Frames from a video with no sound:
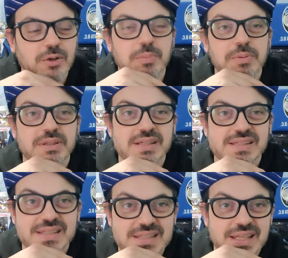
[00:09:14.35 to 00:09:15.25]
complimenti a
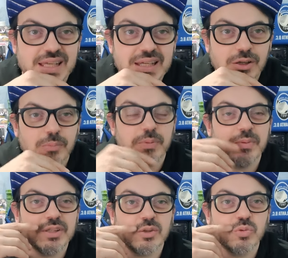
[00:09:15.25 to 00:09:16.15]
Zirché,
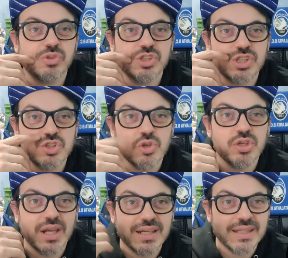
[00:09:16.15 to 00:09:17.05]
complimenti a tutti questi
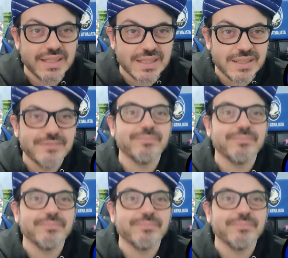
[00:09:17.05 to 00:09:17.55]
gioiellini